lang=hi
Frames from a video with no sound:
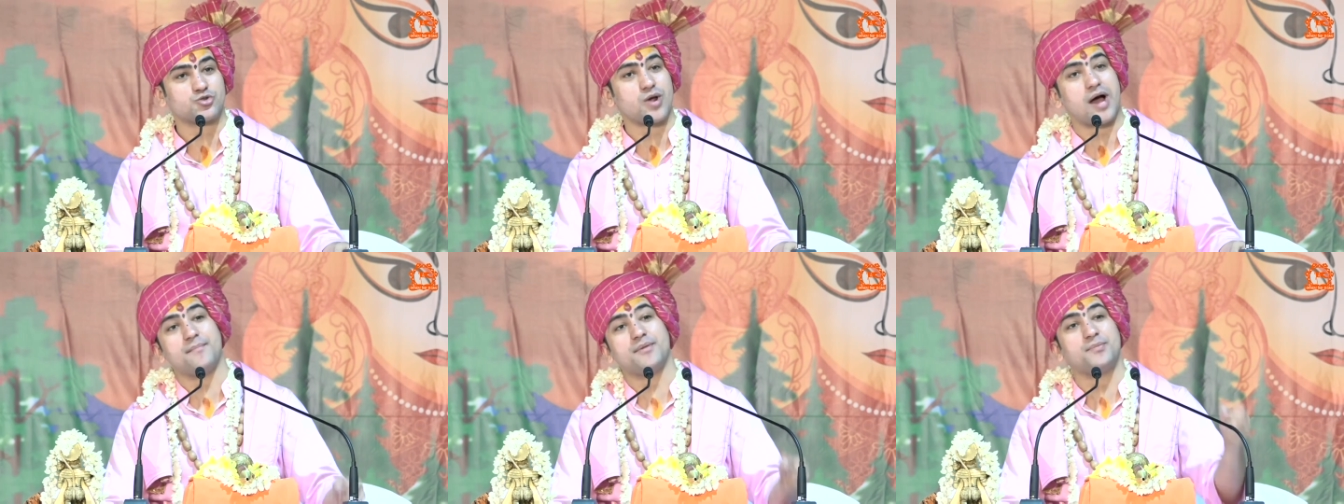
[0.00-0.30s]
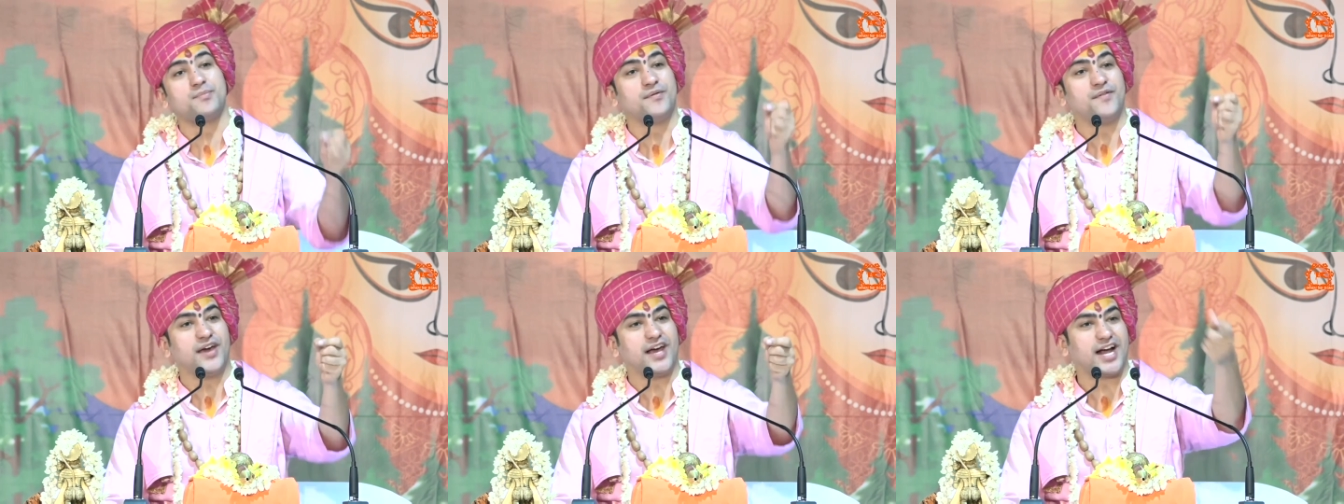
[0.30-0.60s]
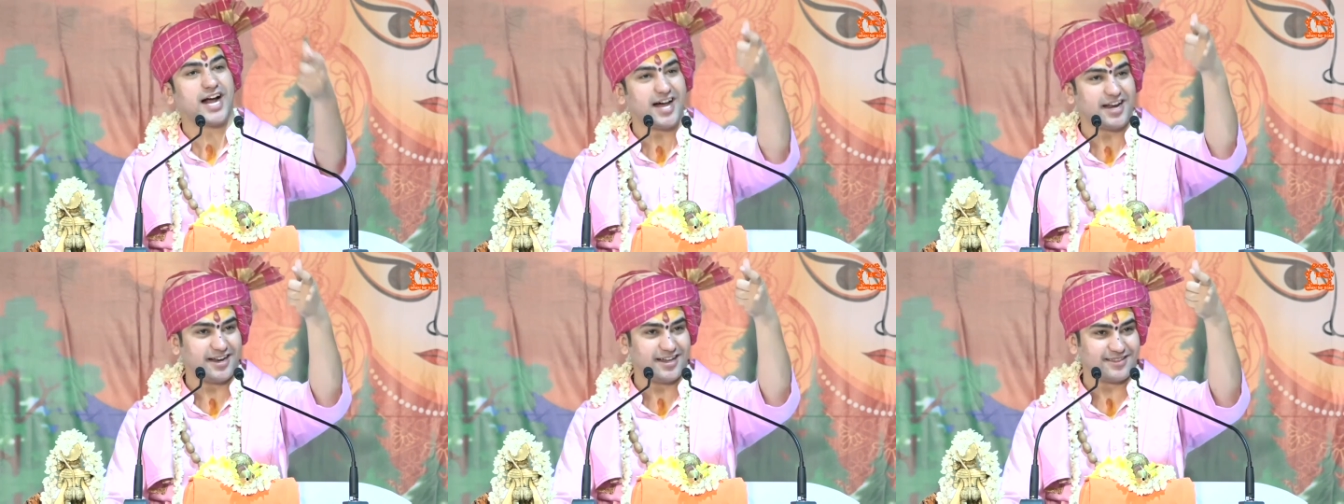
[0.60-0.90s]
स्वामी
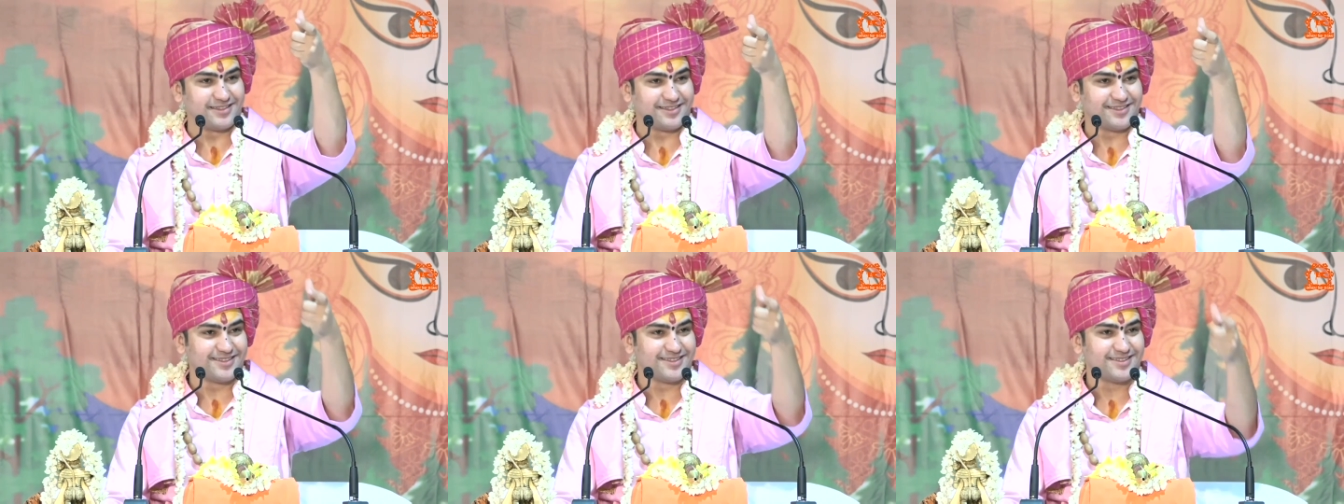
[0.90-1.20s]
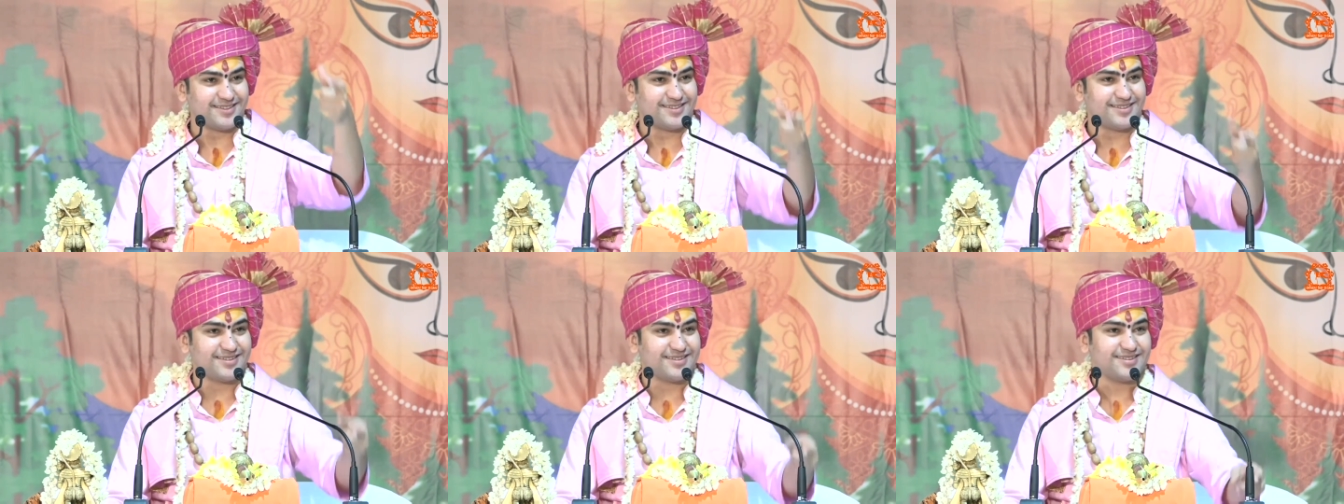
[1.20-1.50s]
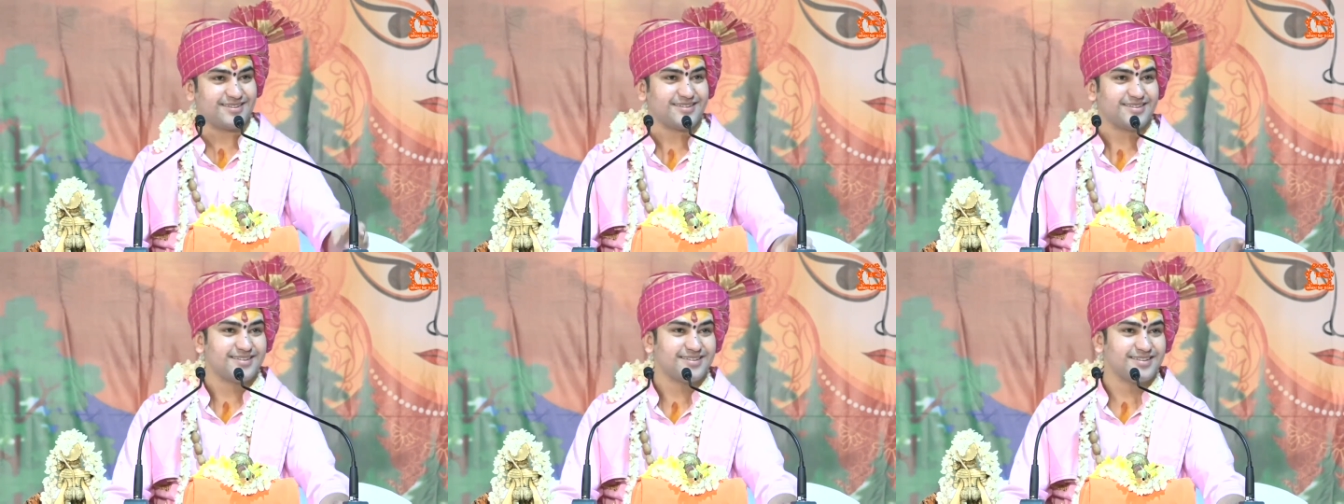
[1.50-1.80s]

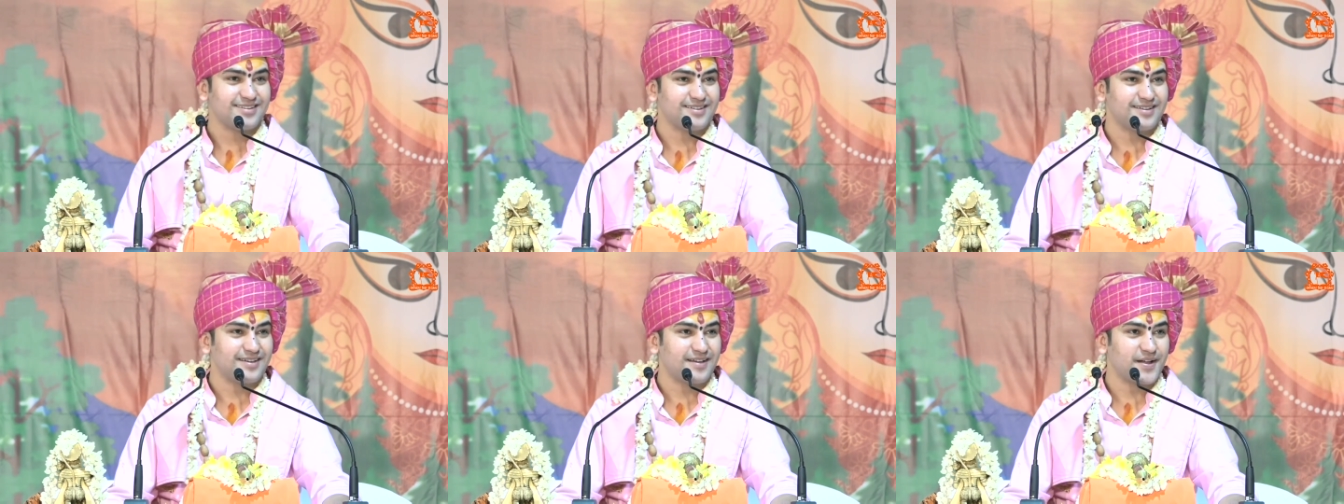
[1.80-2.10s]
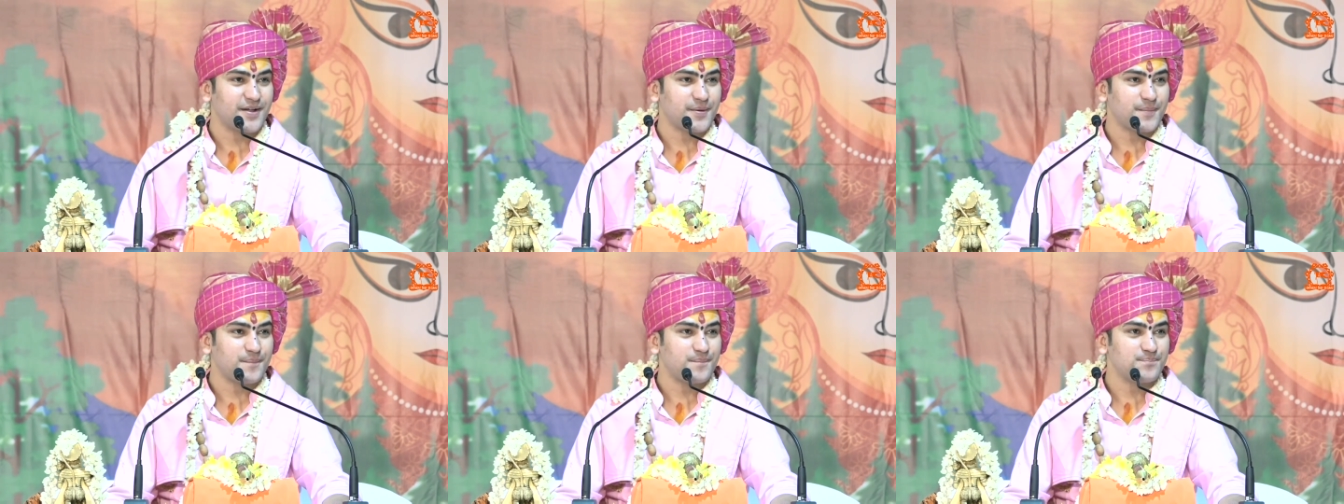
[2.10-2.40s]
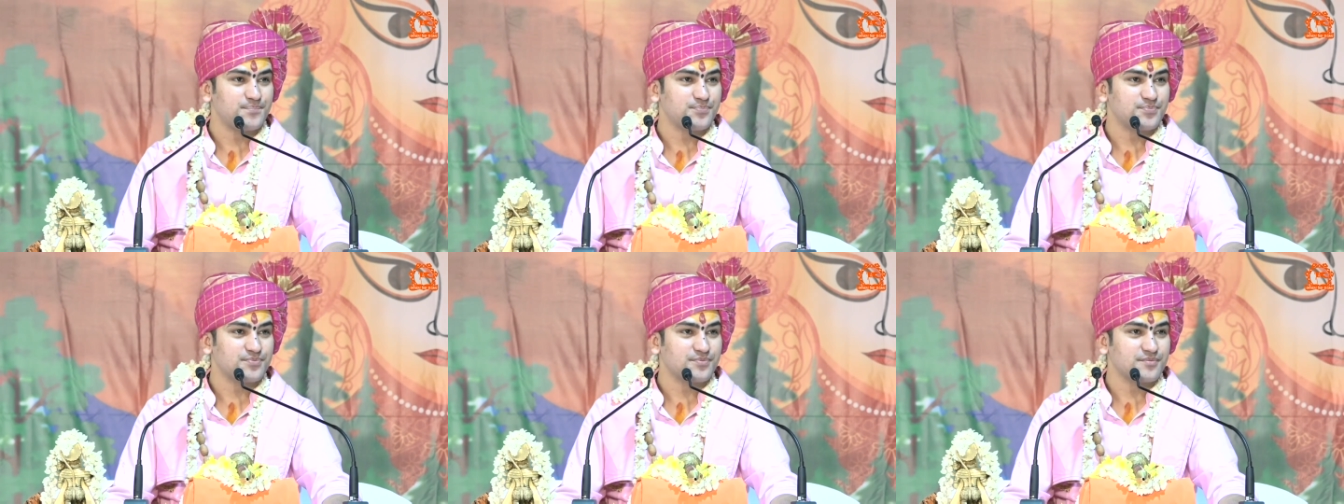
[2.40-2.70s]

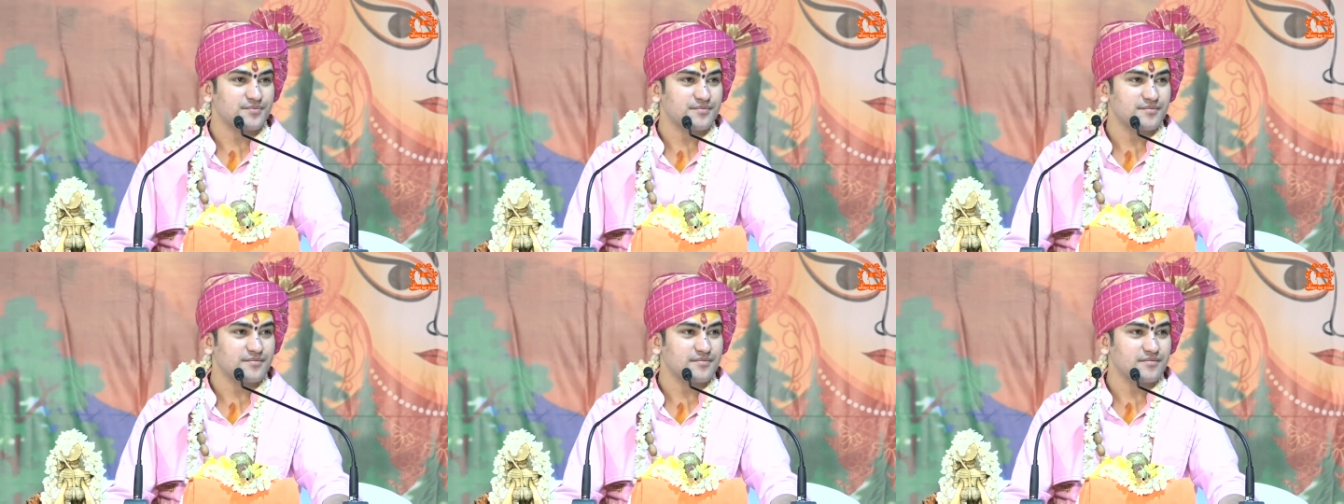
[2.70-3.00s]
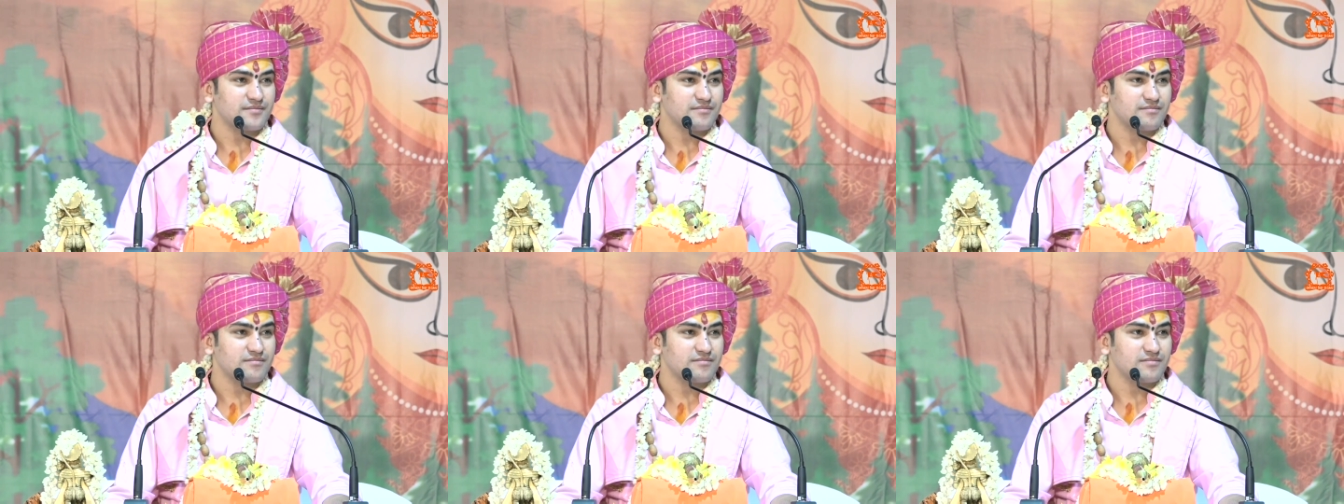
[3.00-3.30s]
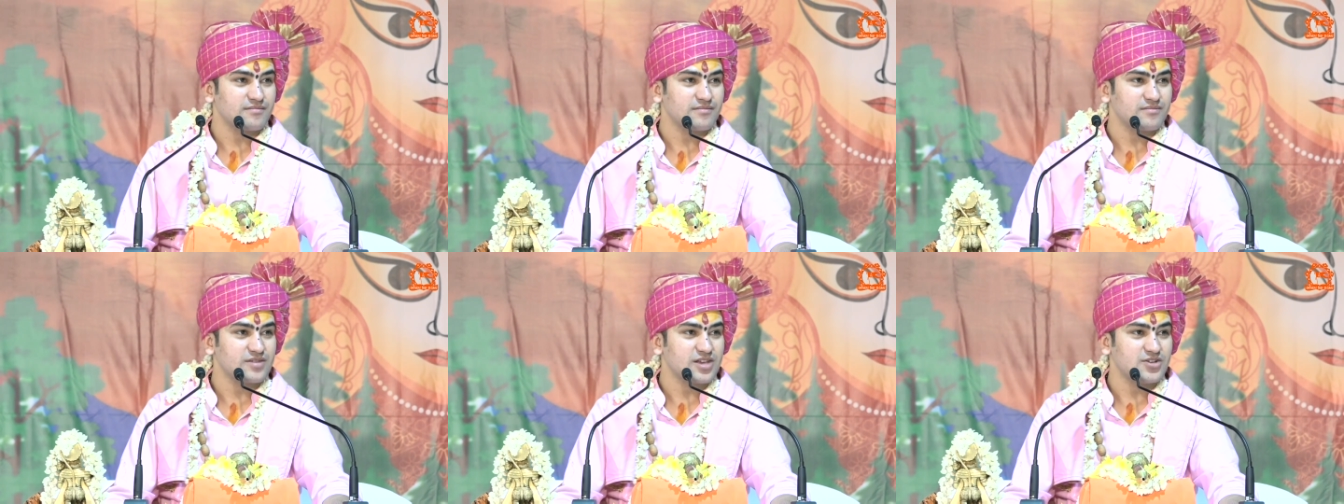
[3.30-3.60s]

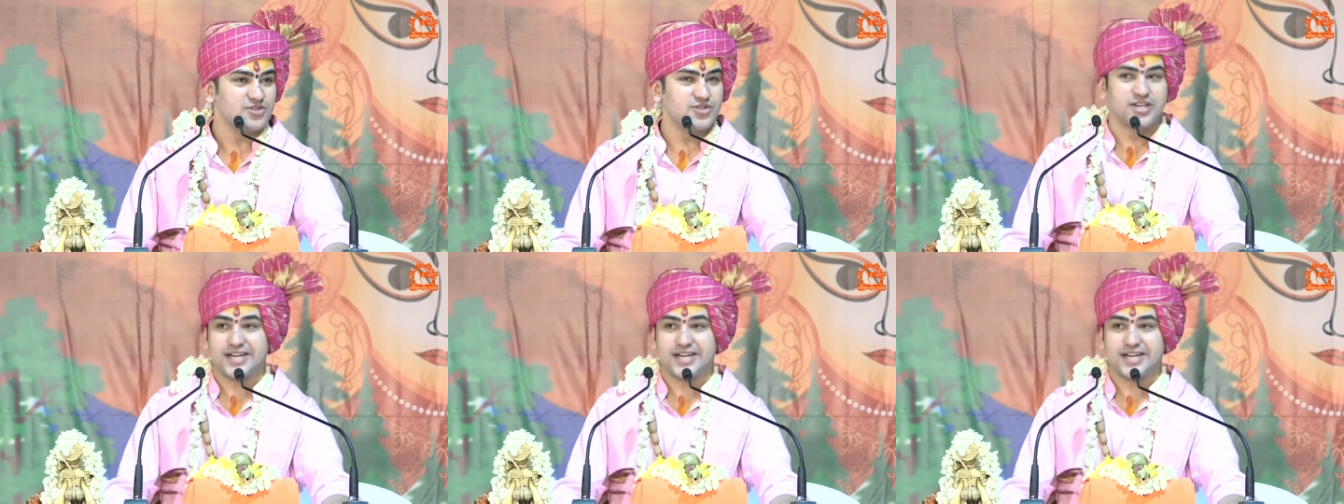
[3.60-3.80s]
विवेकानंद